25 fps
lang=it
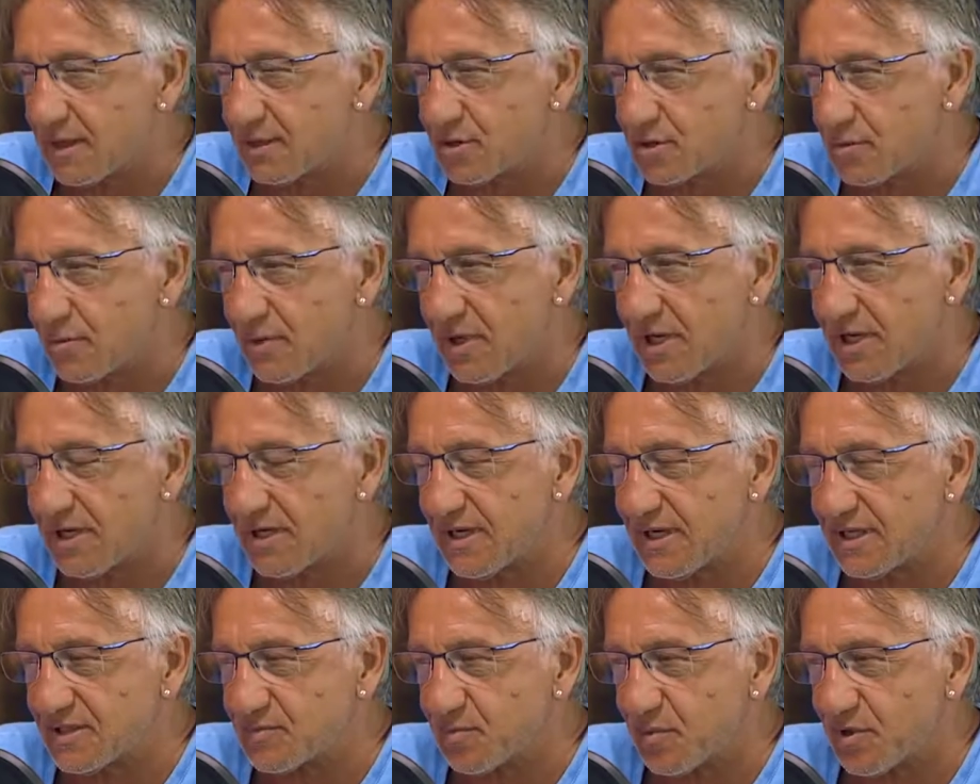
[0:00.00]
insomma
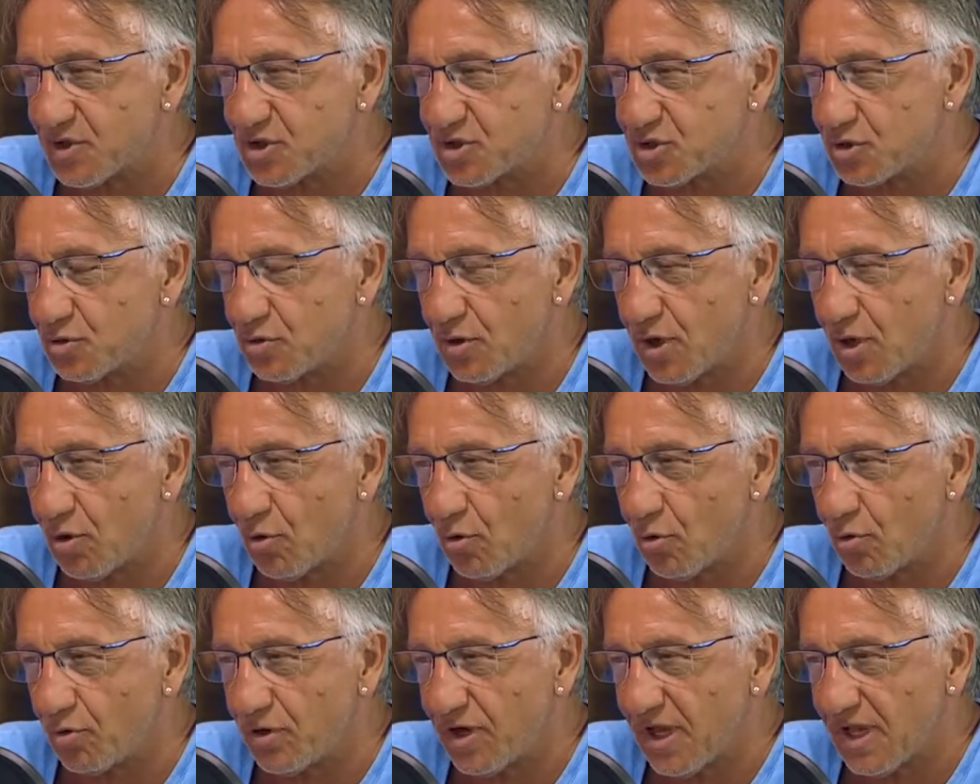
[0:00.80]
l'espressione l'ho
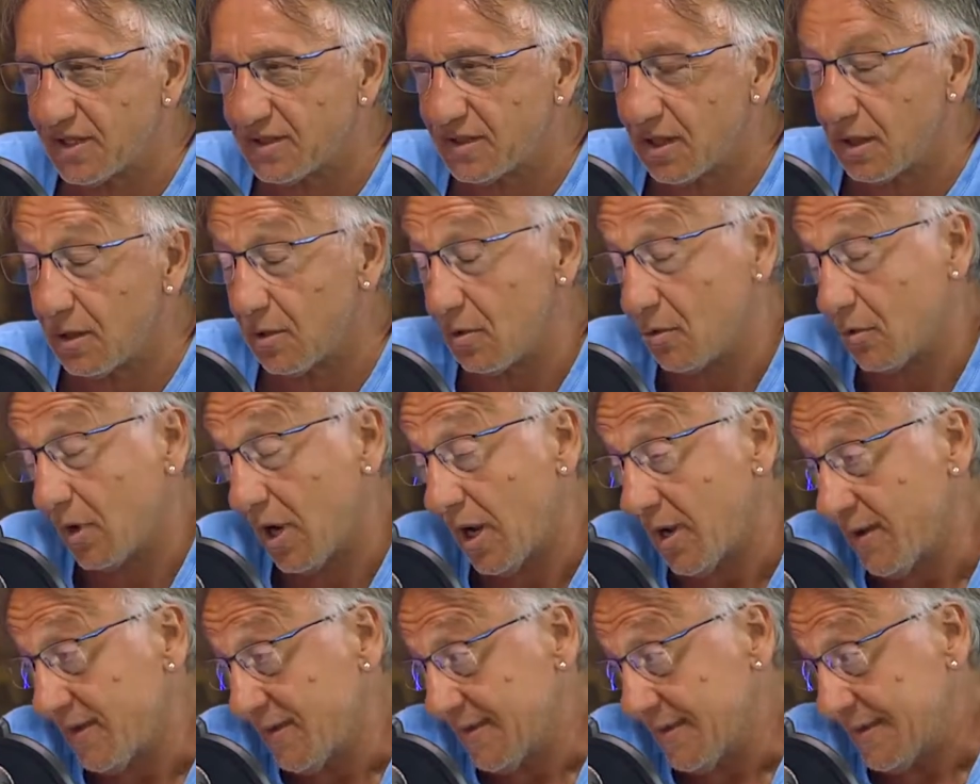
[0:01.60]
coniata allora.
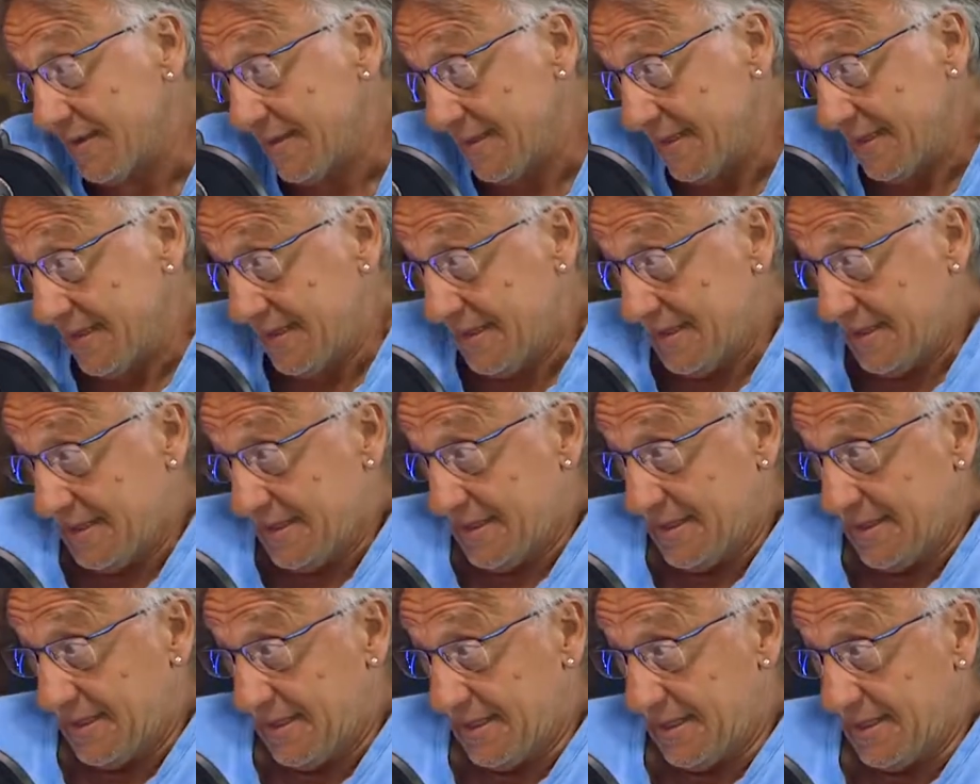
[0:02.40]

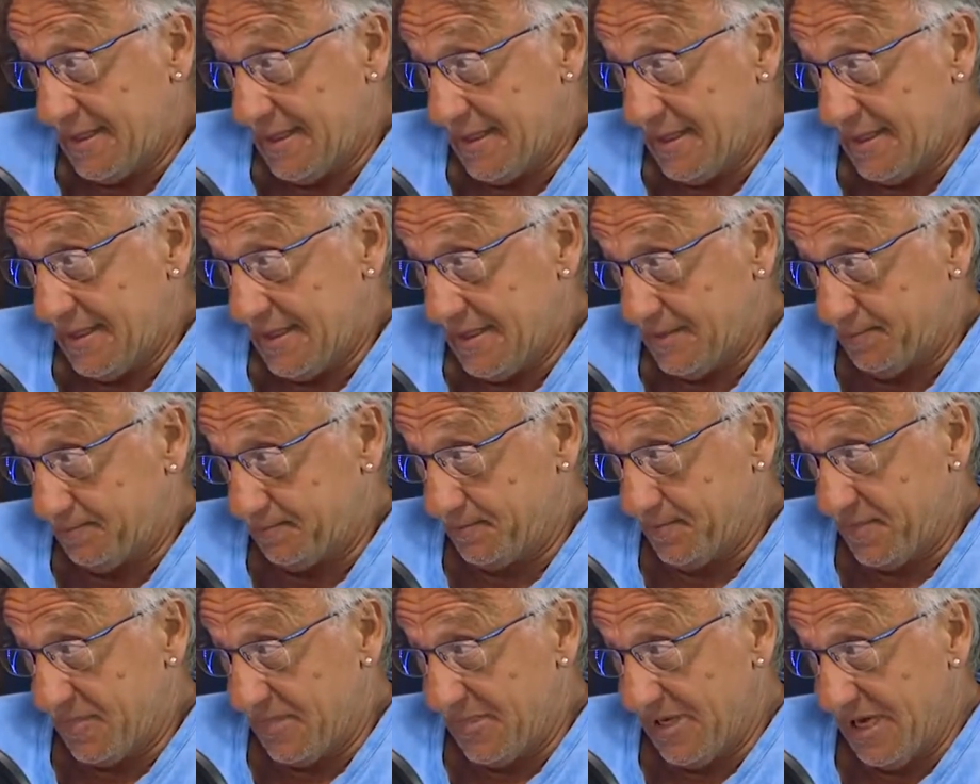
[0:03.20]

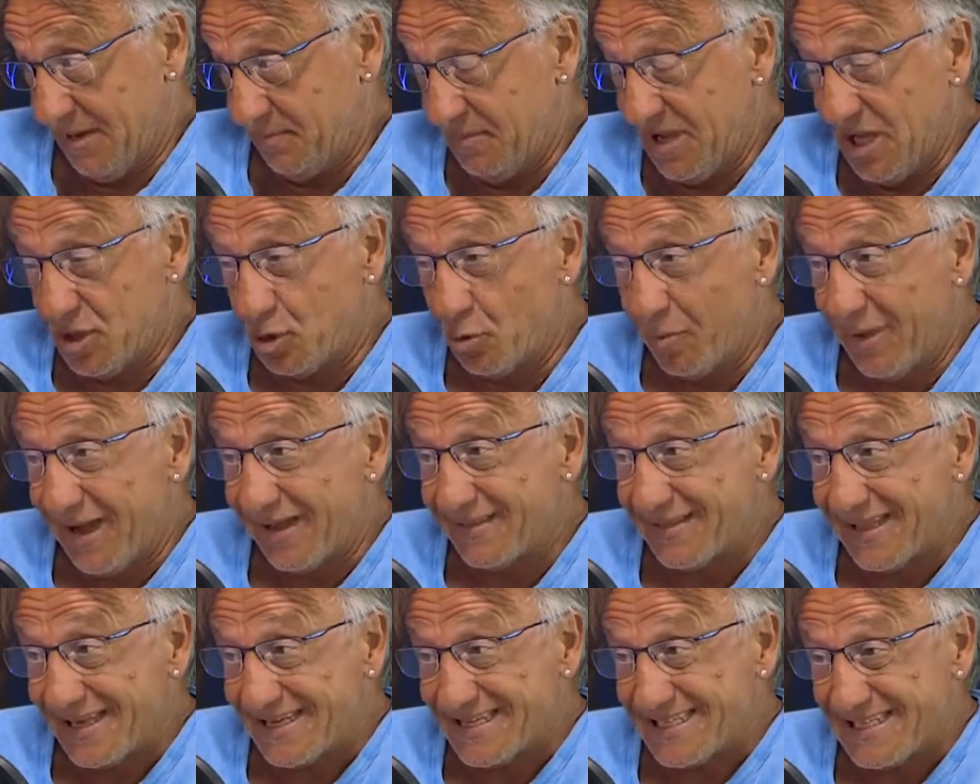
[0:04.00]
Ehm, la mia
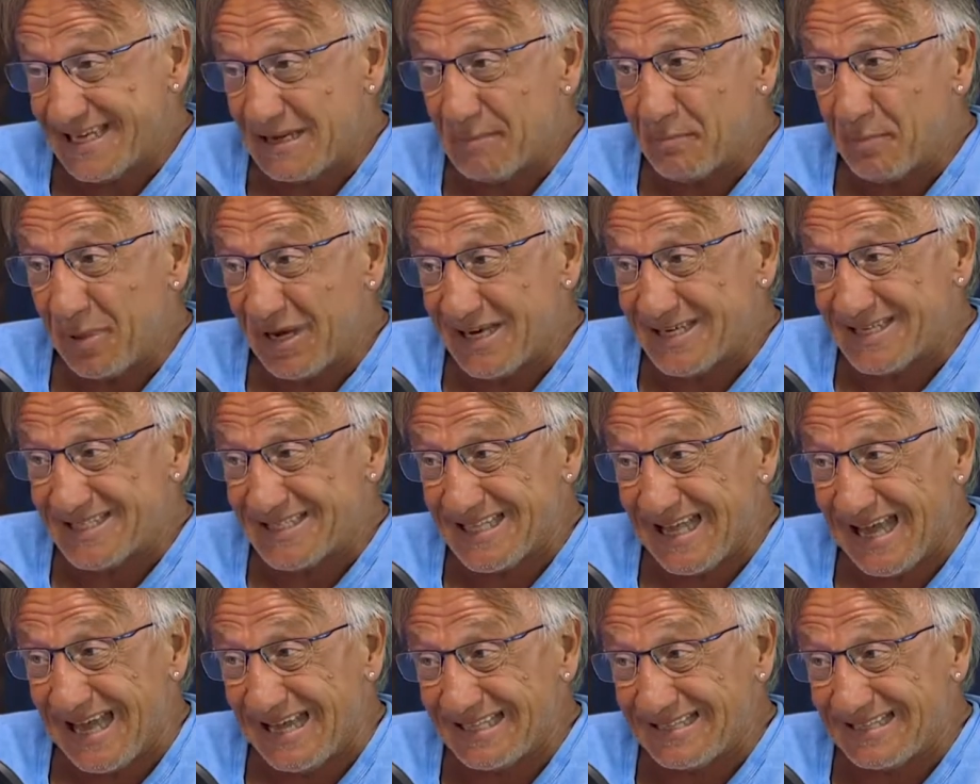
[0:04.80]
domanda è sempre
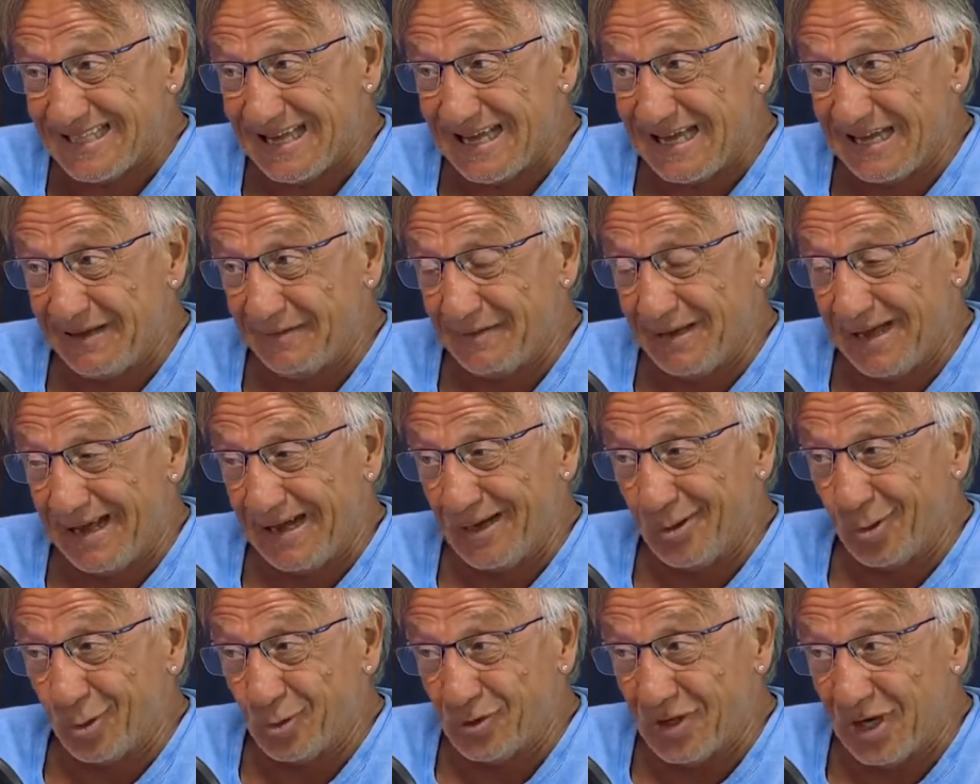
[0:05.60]
stata,
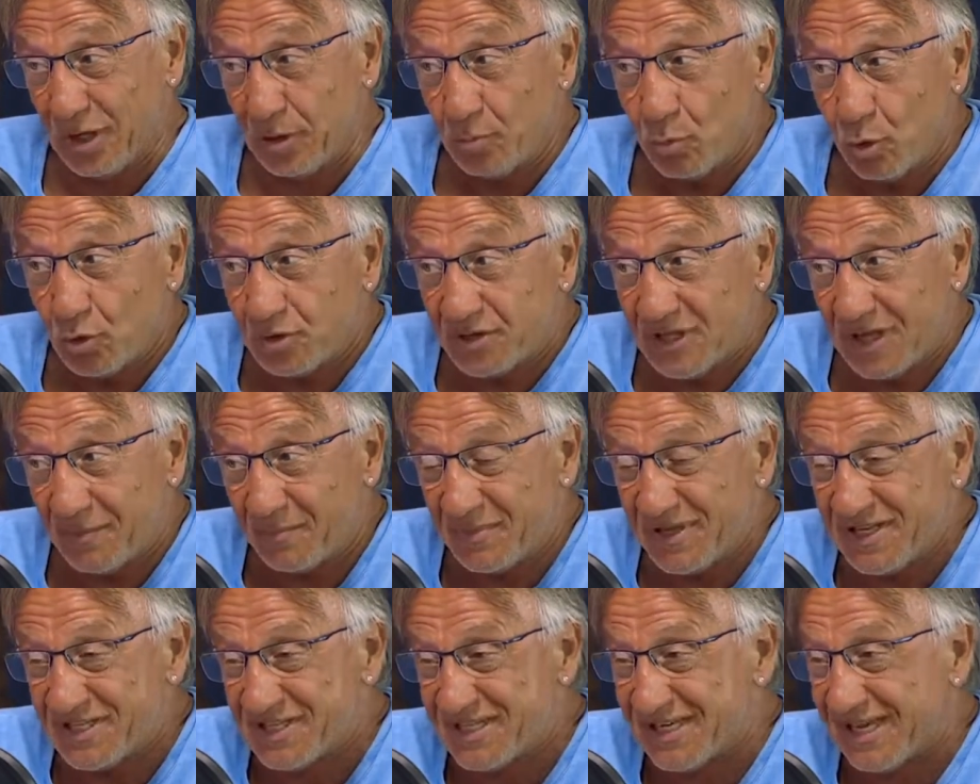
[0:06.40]
al contrario di molti
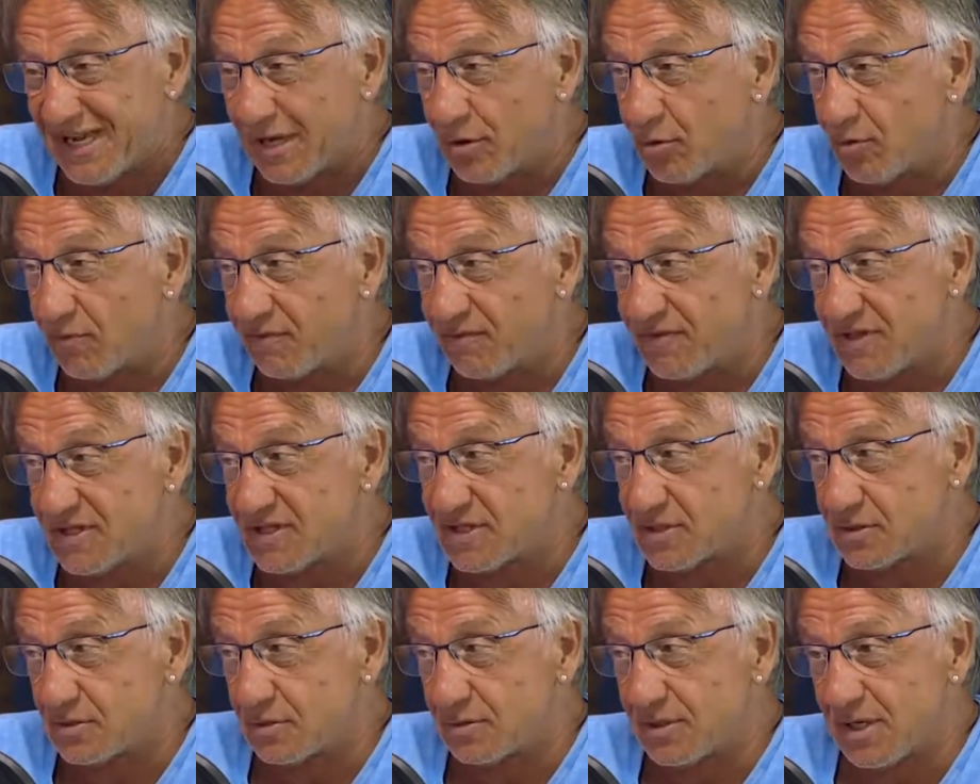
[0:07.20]
amici che hanno
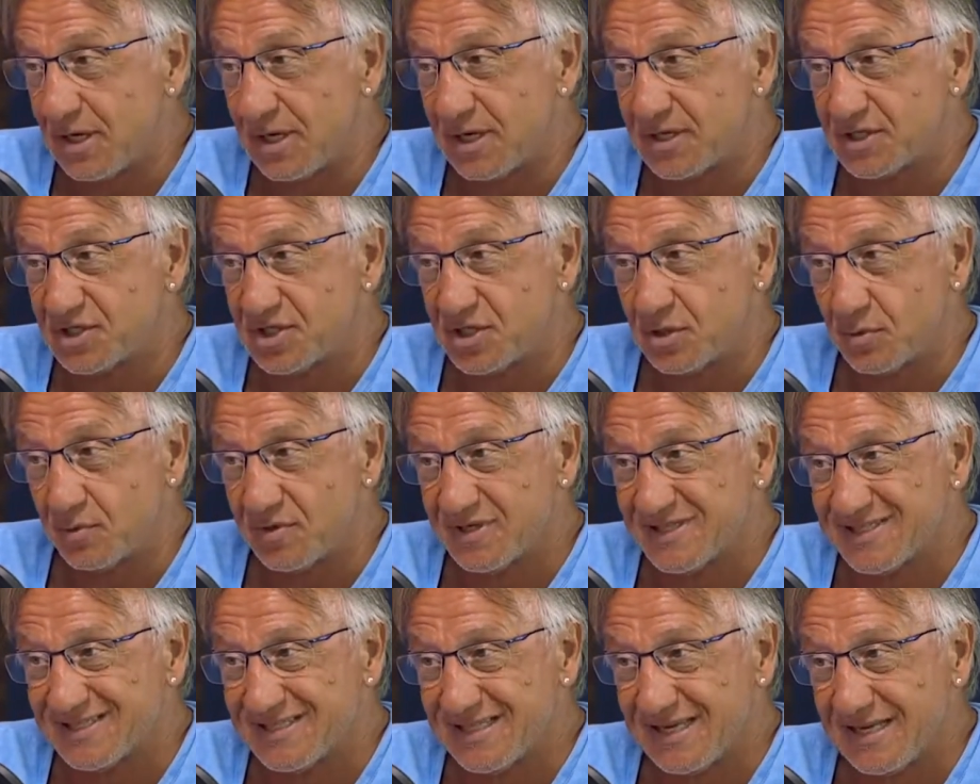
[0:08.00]
visto nel 5
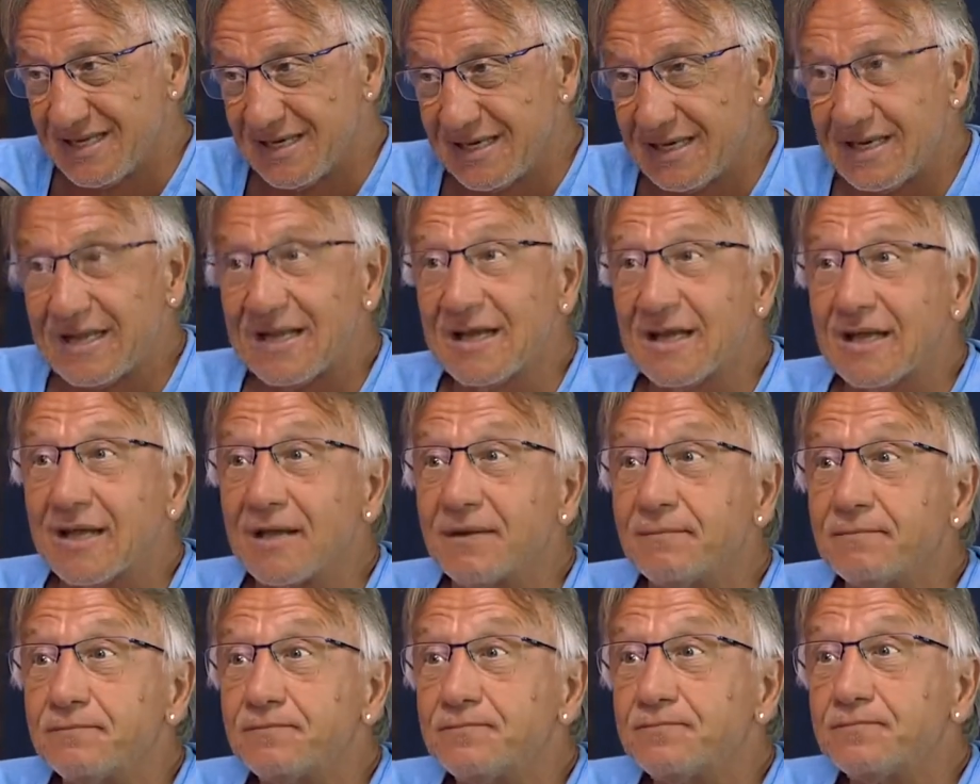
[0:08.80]

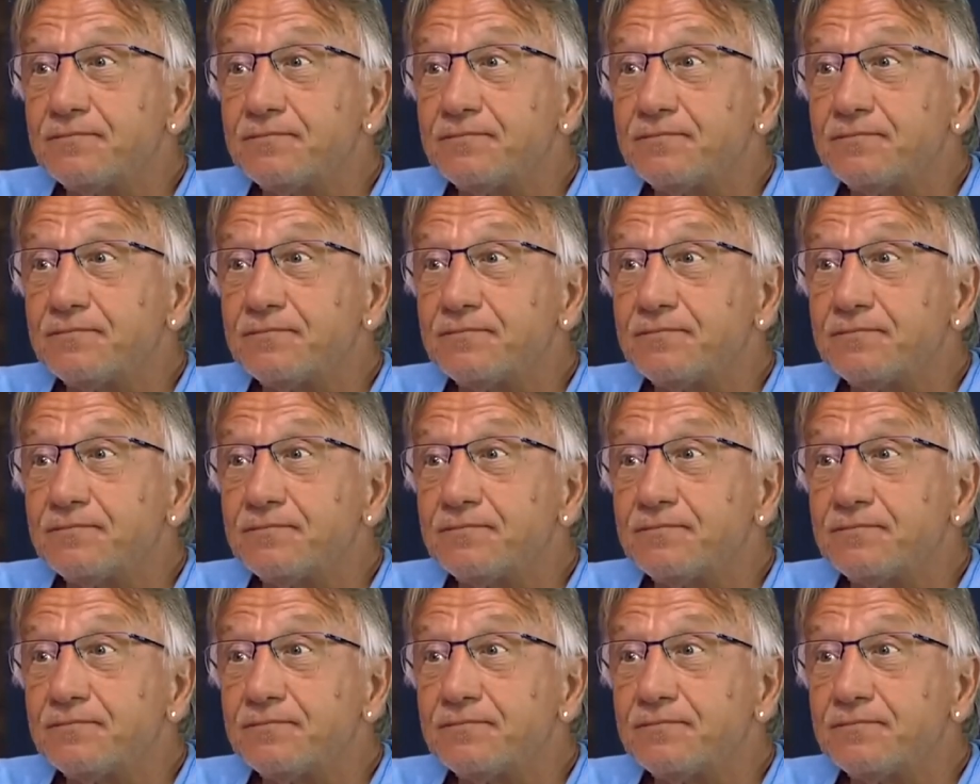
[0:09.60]
Stelle...